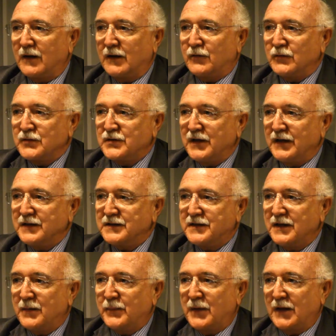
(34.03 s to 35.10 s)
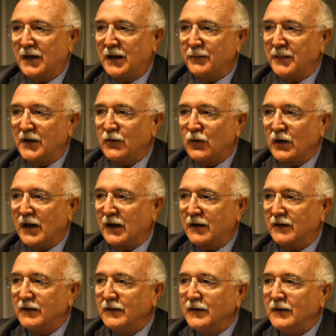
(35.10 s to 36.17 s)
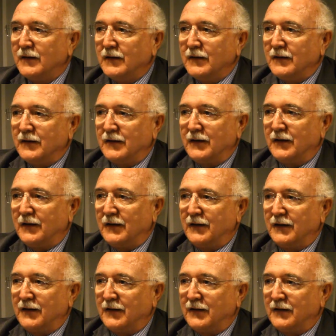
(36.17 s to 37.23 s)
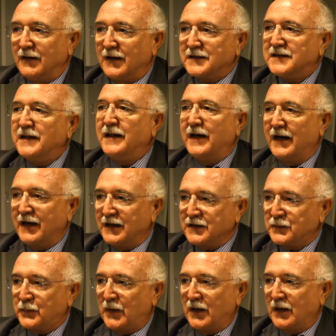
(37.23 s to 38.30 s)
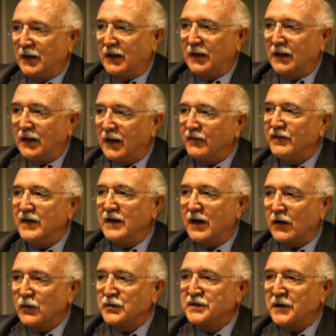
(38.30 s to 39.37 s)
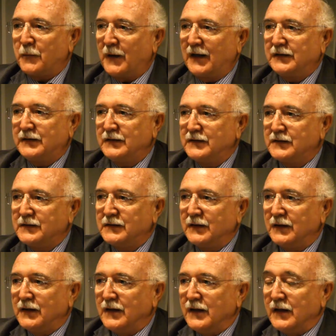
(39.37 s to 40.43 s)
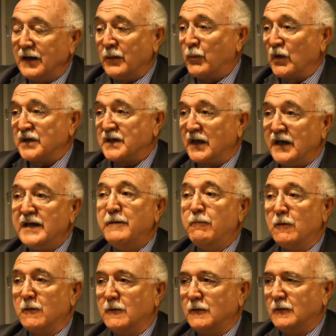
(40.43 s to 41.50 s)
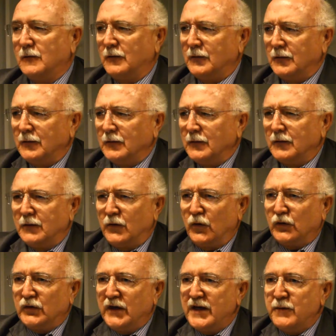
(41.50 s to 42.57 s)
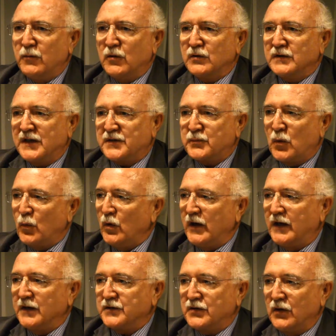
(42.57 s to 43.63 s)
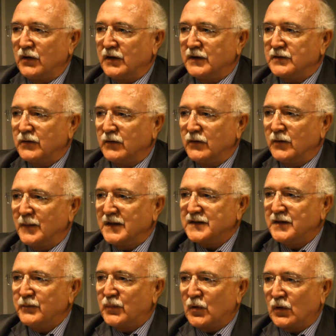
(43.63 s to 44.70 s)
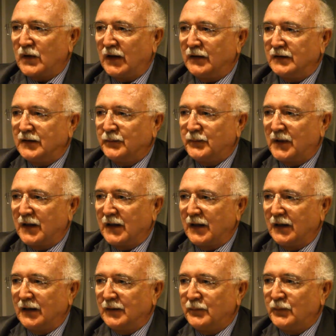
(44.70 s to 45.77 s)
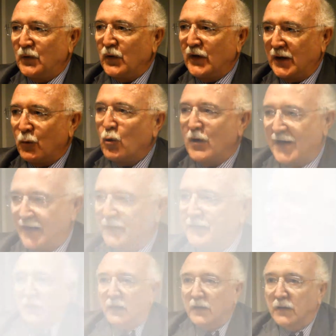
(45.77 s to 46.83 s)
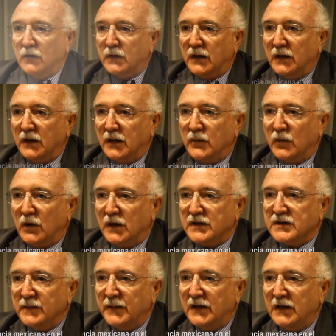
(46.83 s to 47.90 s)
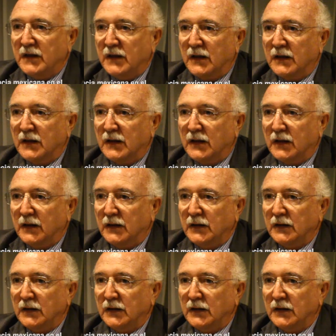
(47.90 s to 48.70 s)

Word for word: la conciencia, para mejorar eh, las ideas para afinar los debates y pues el libro, los libros, las publicaciones son lo más importante para poder abonar. Creo que la democracia mexicana